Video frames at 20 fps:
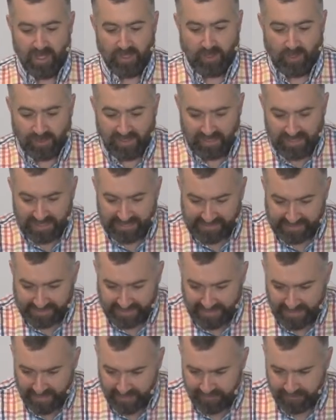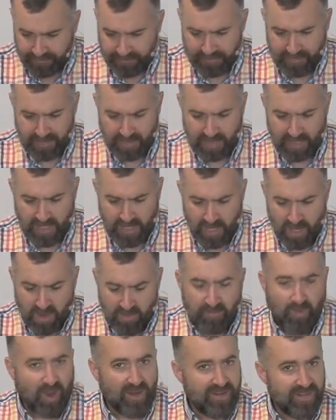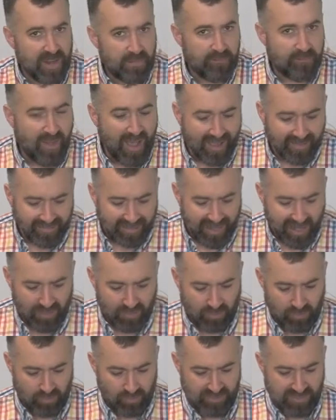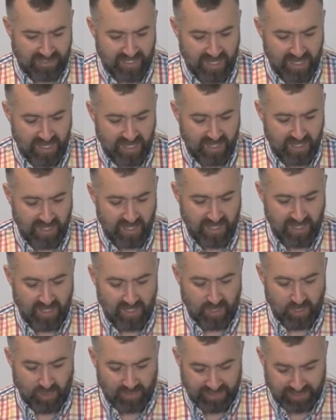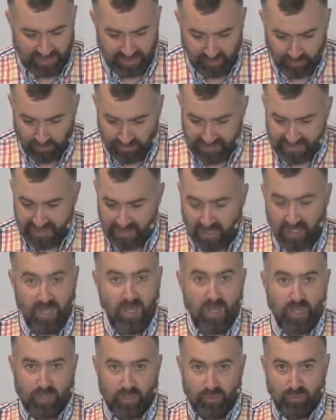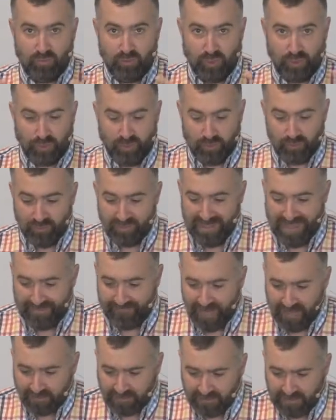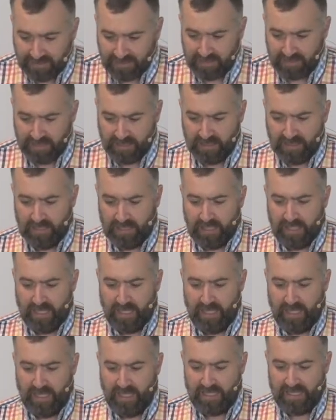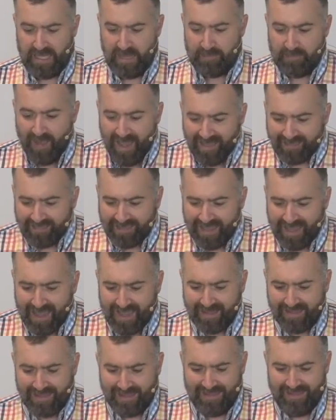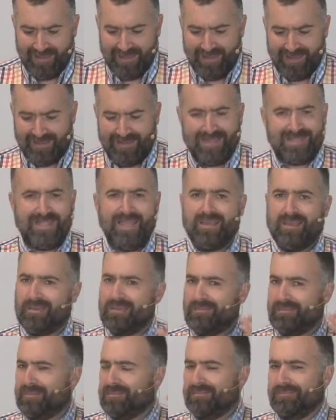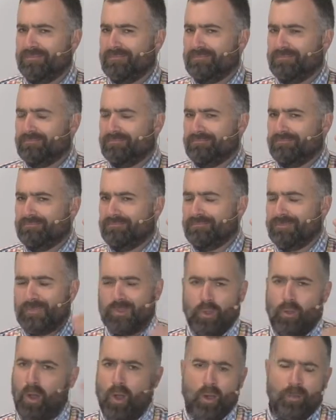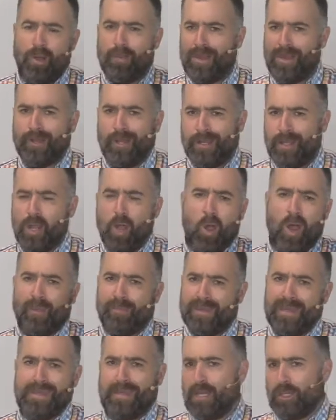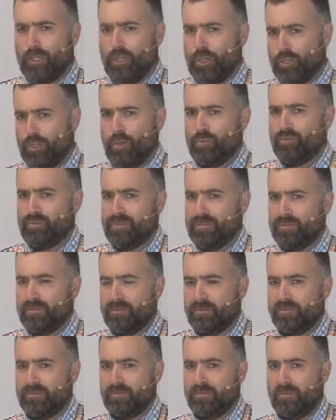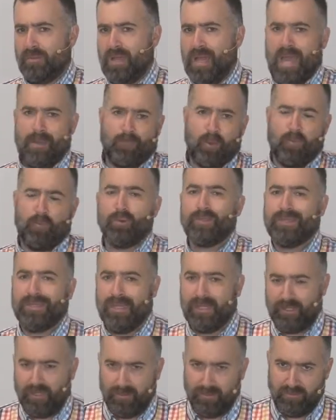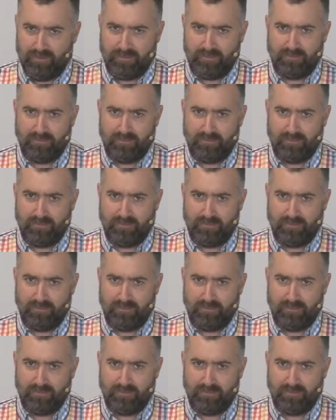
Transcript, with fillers: Donc, ici, Paul n'est pas en train de nous dire, lorsqu'il nous dit qu'il nous a connus d'avance, euh, il n'est pas en train de, de dire que Dieu, à un moment donné, a appris quelque chose à propos de quelqu'un.